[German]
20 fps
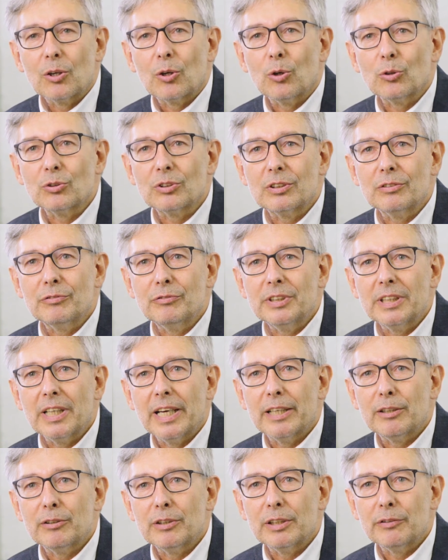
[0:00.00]
konnten
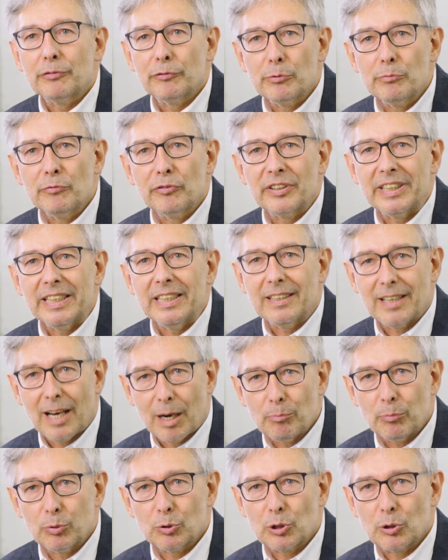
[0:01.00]
wir eine 5G
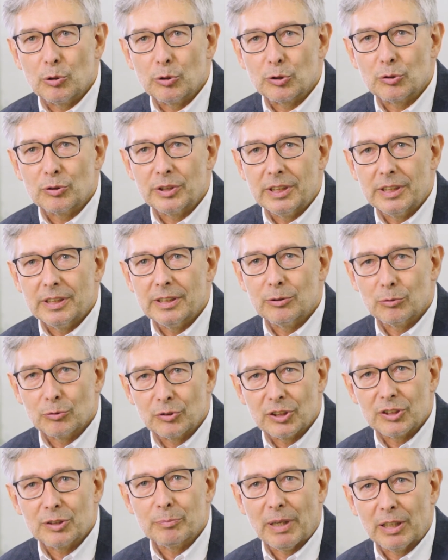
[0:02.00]
Campus-Lösung hier in
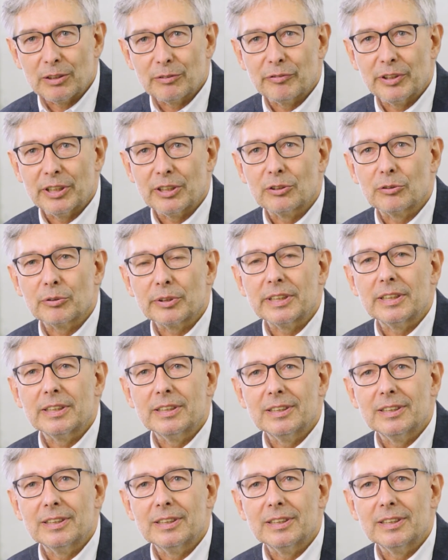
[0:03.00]
unserer Smart Factory